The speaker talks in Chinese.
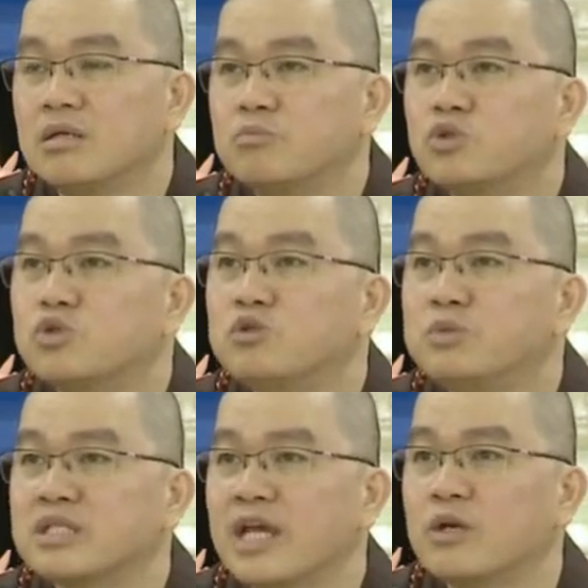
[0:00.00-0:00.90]
你不出
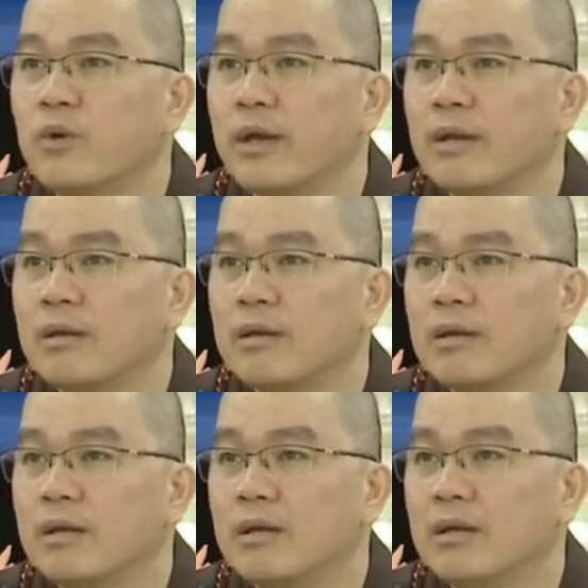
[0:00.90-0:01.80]
病才怪，
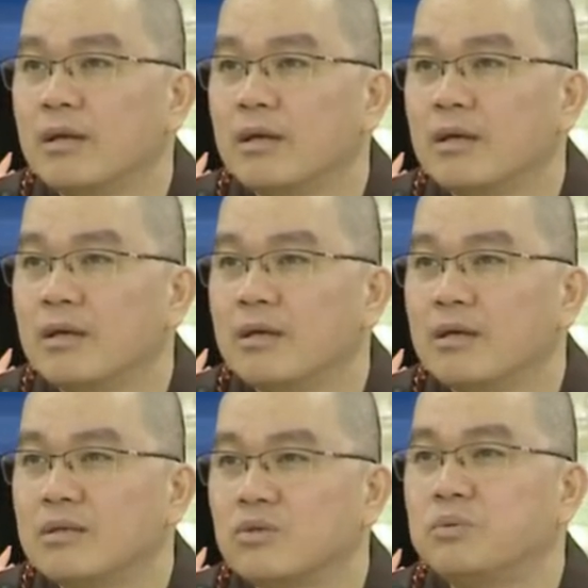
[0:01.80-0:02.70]

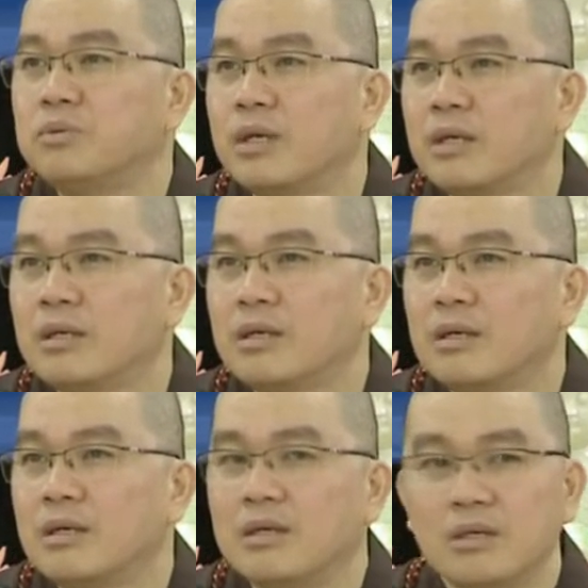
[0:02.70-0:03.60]
对不对？
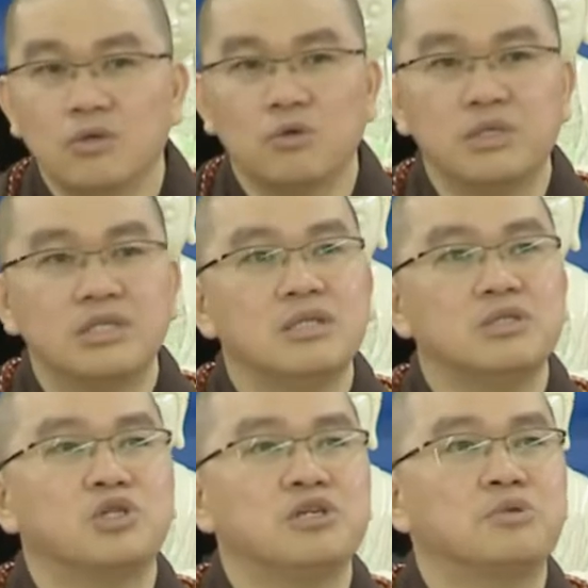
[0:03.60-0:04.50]
我们今
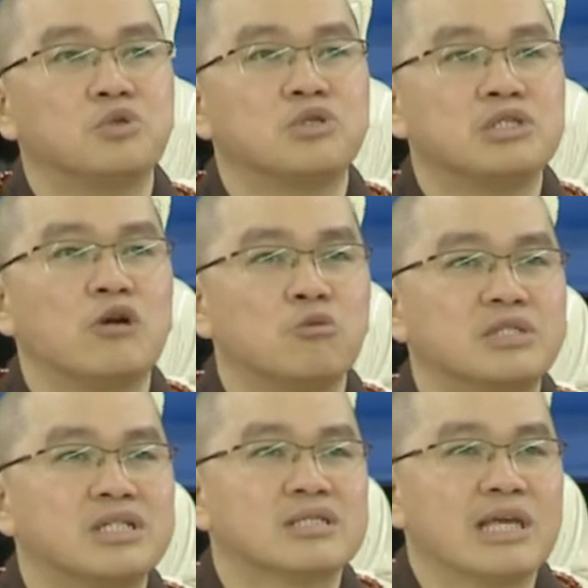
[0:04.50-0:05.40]
天学佛就是教我
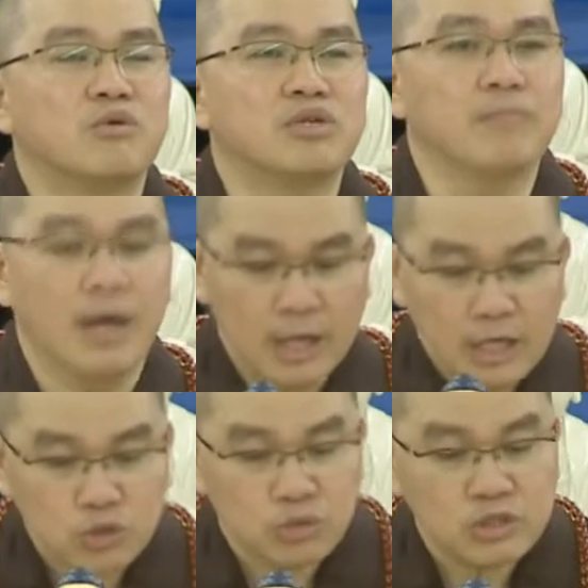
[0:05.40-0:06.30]
们这个道理嘛，
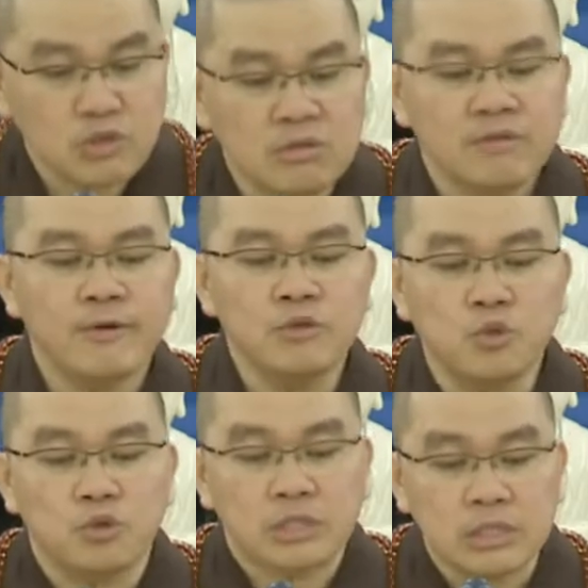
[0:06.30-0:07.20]
所以中风
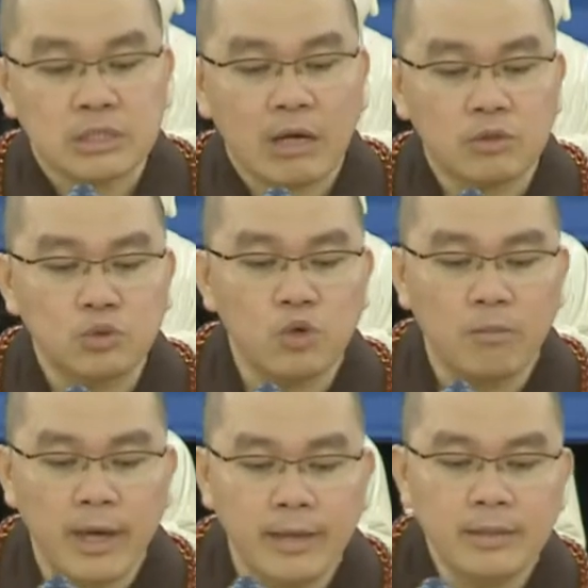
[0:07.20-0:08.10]
果师告诉我
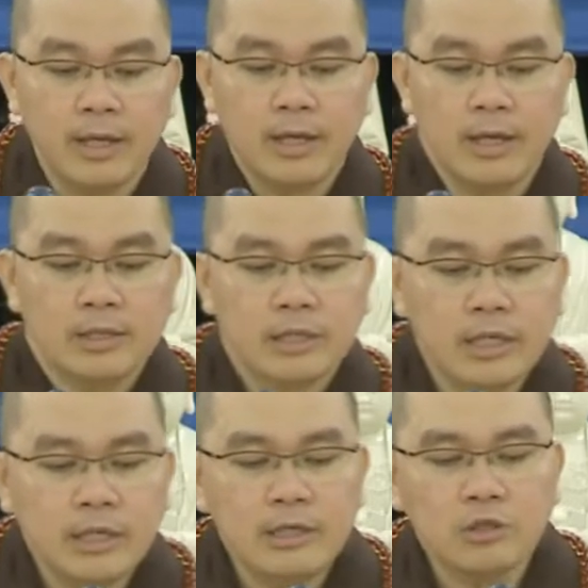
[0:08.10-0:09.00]
们：
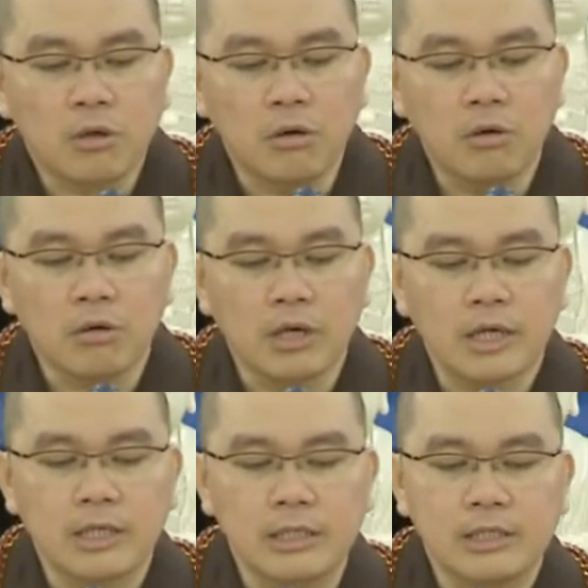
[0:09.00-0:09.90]
低头
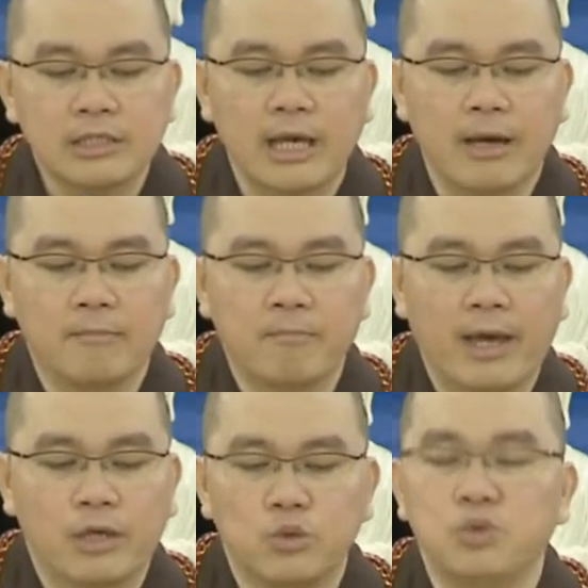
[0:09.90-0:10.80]
合掌
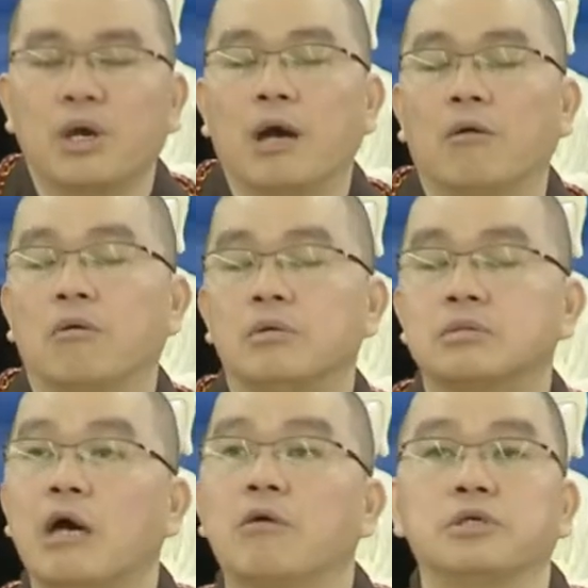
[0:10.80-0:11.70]
百玉毫，
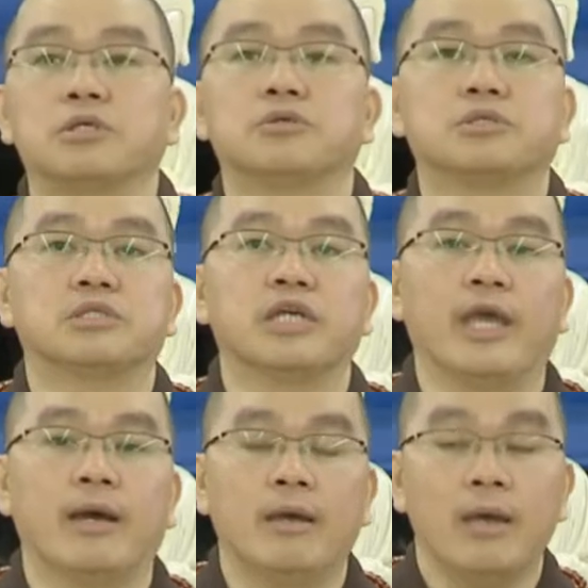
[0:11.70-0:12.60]
道理就是这
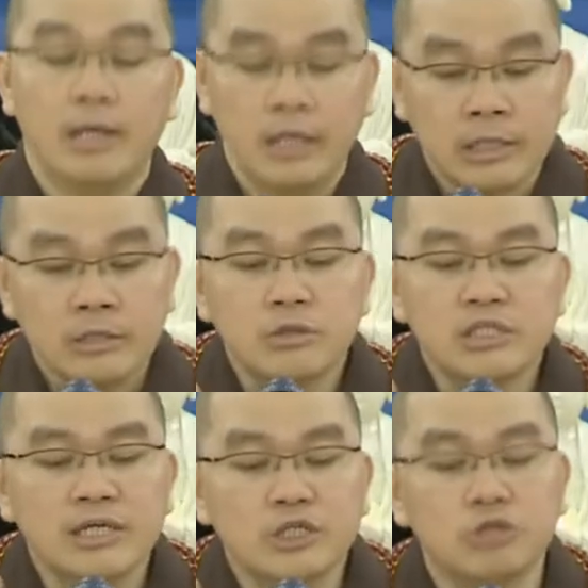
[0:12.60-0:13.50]
样。你能够
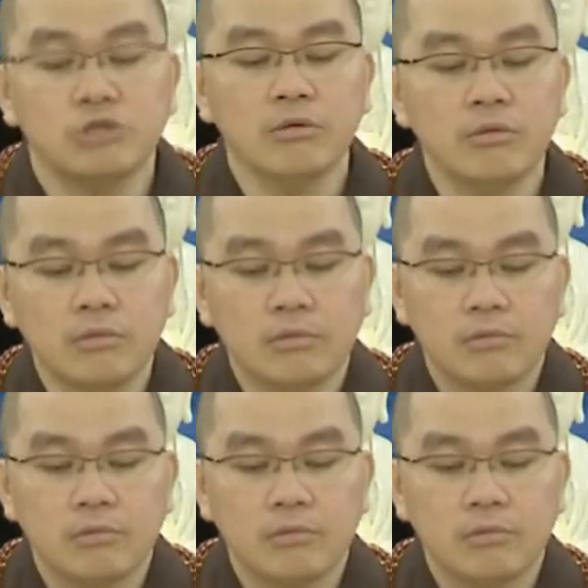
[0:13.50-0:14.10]
这样修，